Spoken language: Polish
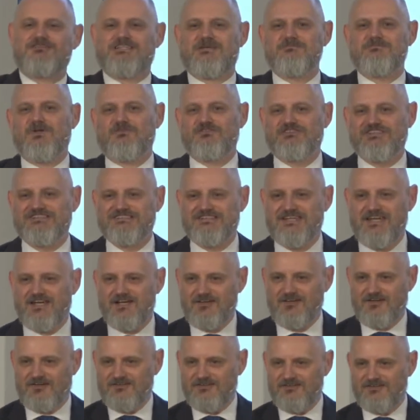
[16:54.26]
do
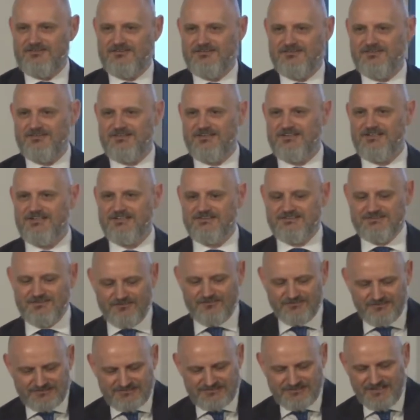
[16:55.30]
wszystkiego, co oni
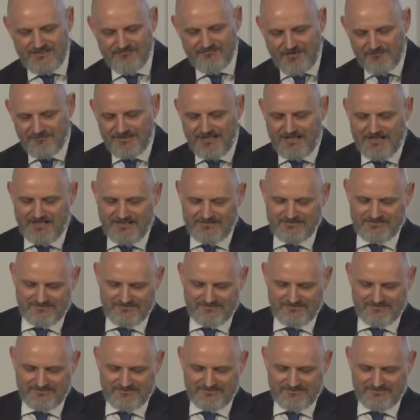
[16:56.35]
chcieli wam dać.